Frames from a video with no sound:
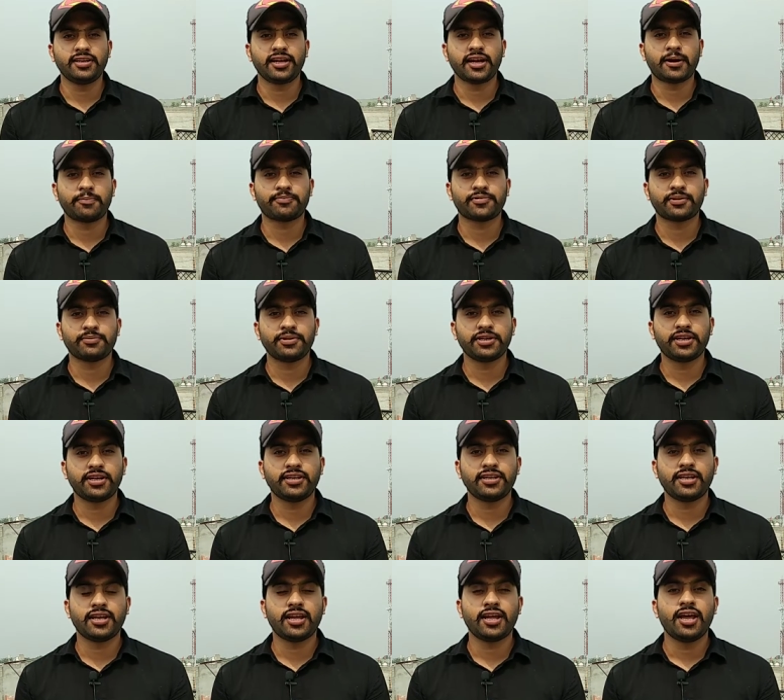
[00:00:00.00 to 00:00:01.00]
लिए आप सभी
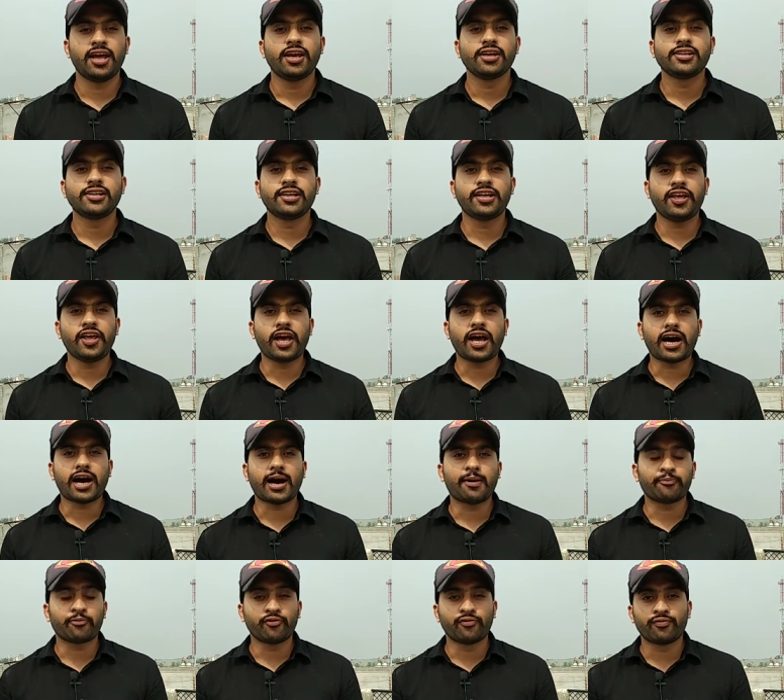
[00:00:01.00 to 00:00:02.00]
के लिए कि क्या
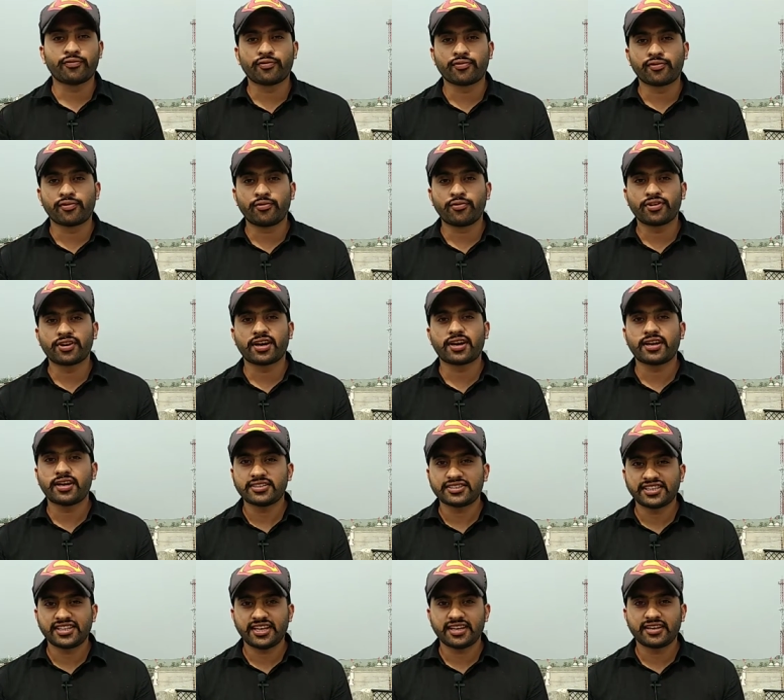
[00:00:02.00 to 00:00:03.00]
आपको फ़ोन रूट
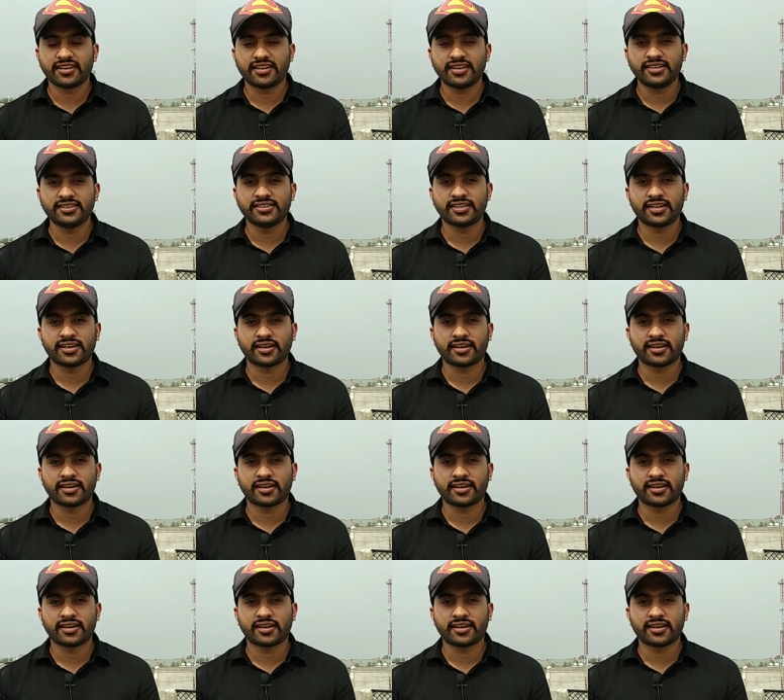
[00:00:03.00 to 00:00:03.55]
करना चाहिए कि नहीं